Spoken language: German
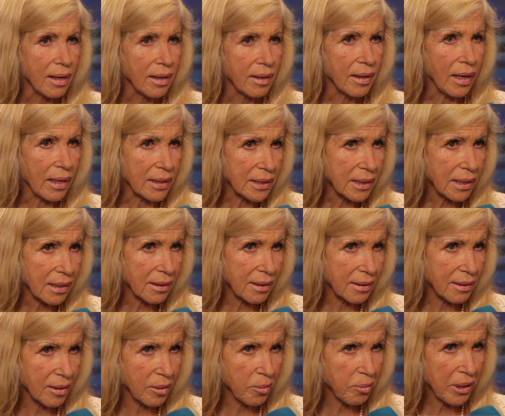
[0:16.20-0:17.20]
Ja, ich
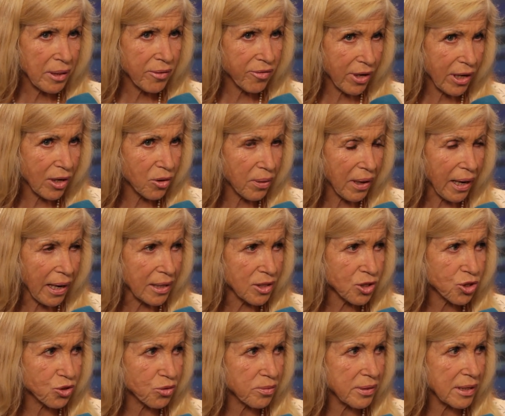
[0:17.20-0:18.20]
äh, bin sehr
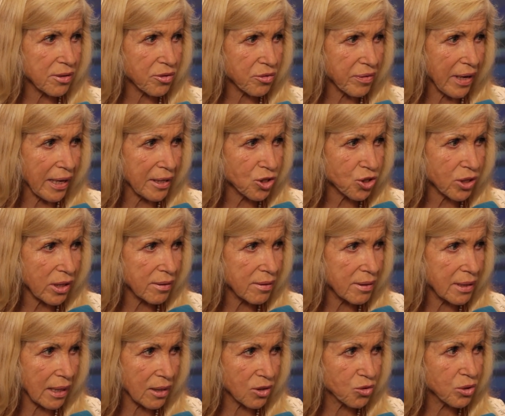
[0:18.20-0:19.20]
überrascht über diese Veranstaltung,
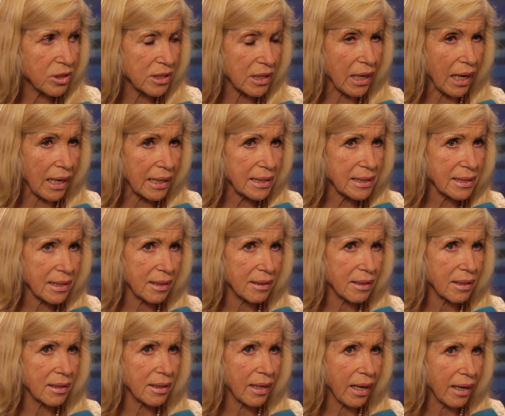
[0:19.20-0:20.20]
der gute Geist, der
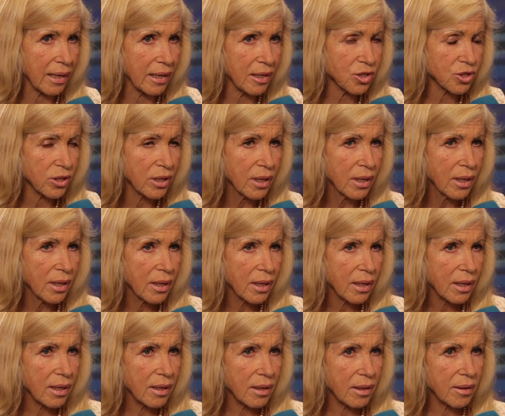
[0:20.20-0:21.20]
hier herrscht.
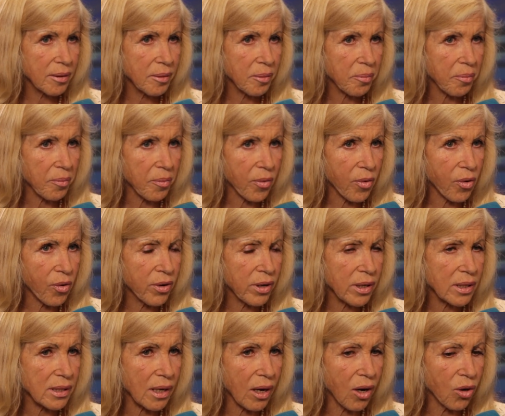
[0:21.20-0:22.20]
Ähm,
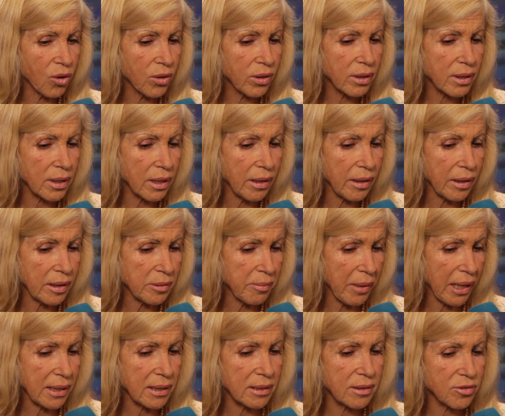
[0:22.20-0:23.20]
und auch, äh, ich
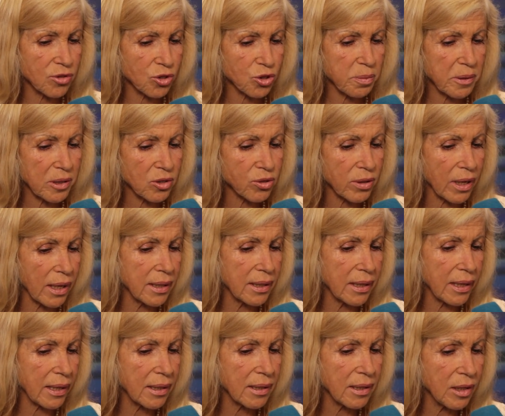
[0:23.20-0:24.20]
merke diese spirituelle
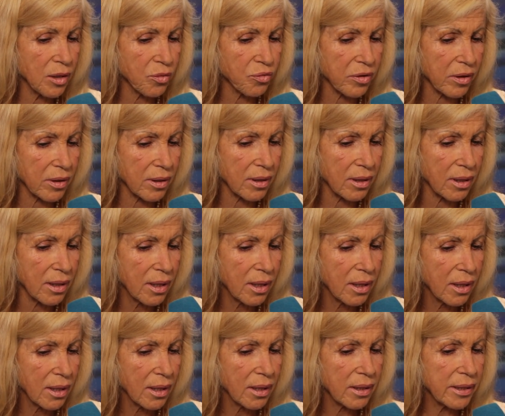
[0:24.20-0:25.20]
Energie von
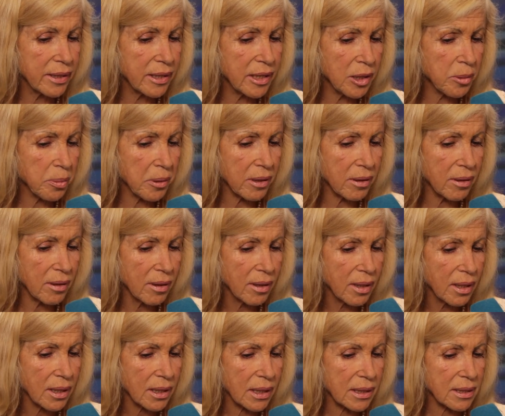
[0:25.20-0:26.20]
Liebe,
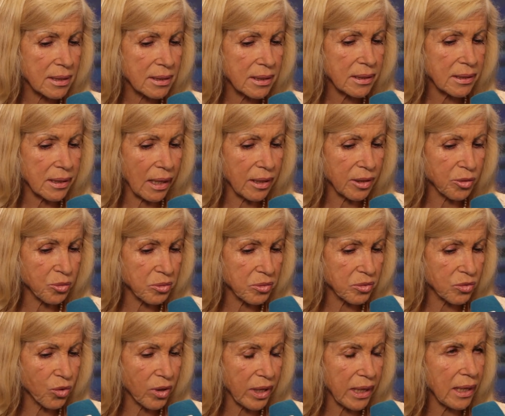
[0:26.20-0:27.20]
dass es nicht darum
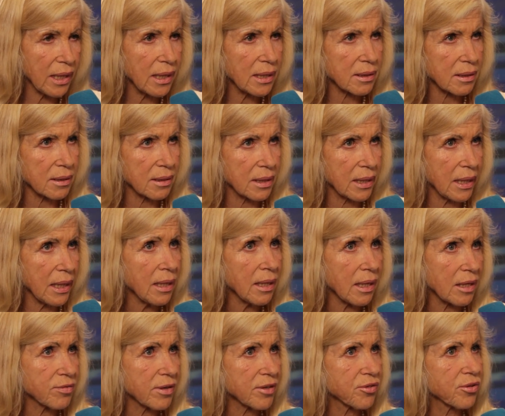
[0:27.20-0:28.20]
nur geht, äh, gegen
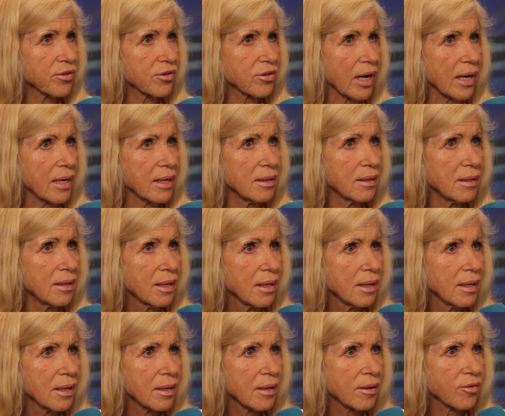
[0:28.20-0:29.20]
etwas zu sein,
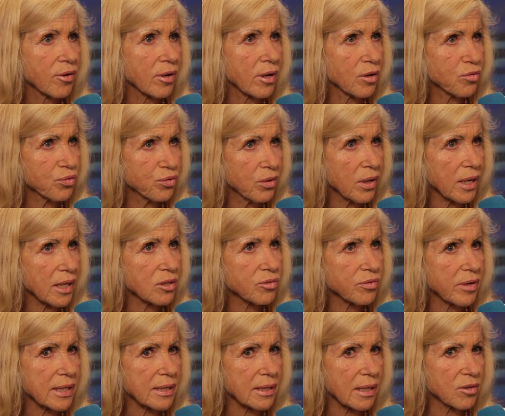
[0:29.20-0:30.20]
sondern für
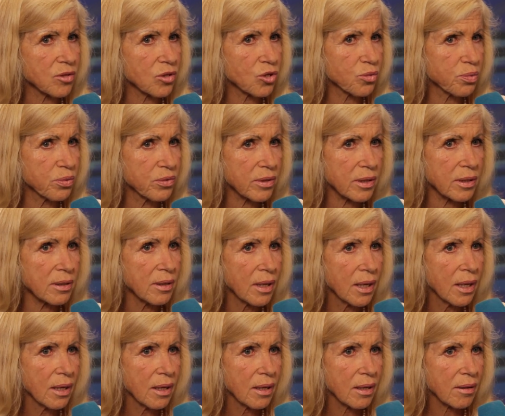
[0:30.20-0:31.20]
etwas. Also ich spüre,
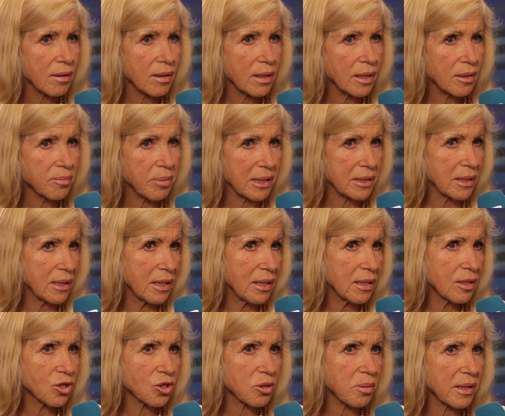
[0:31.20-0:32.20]
klingt
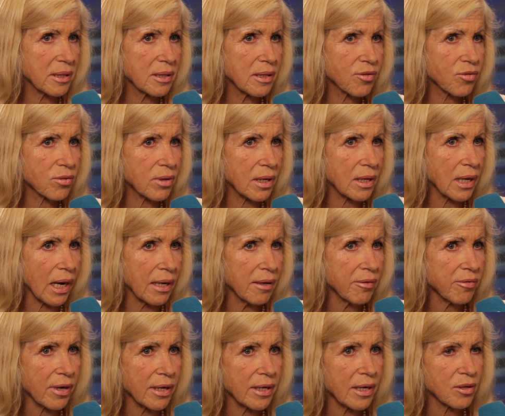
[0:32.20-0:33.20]
pathetisch, weil hier so den
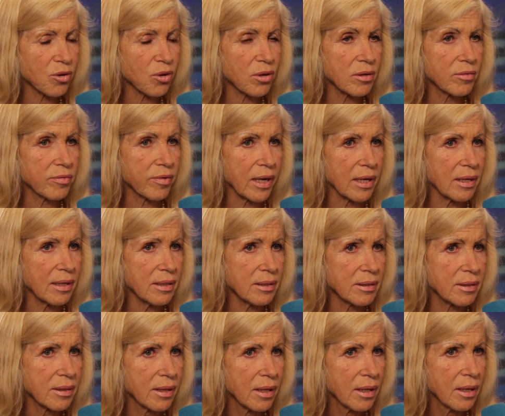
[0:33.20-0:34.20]
Geist einer neuen
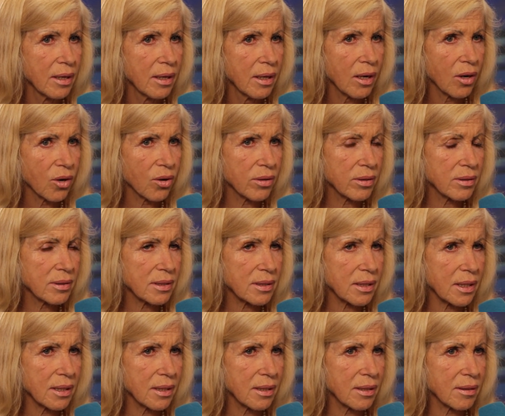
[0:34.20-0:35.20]
Welt. Und
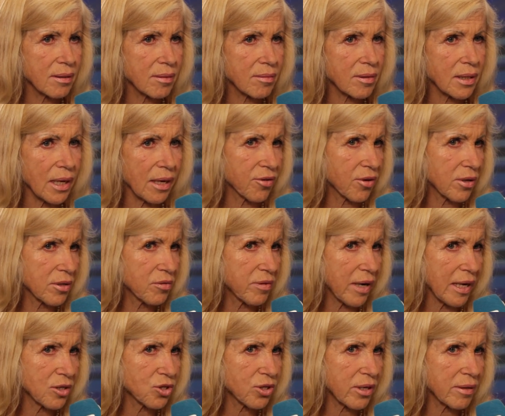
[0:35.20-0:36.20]
äh, ja, solche
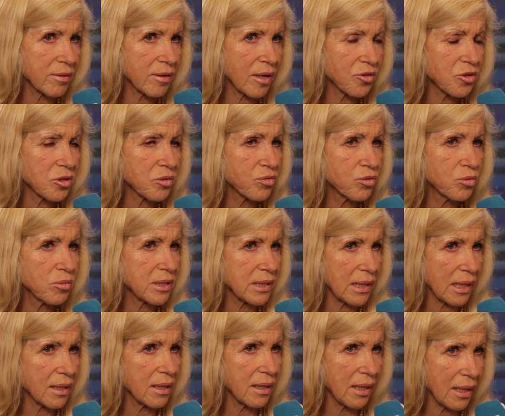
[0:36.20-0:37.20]
Veranstaltungen. Also ich fühle mich
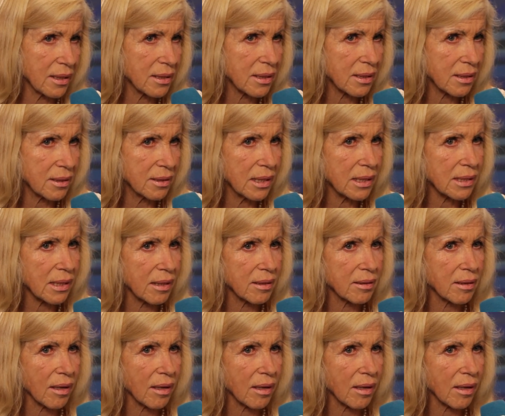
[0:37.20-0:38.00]
sehr geehrt, dass ich hier sein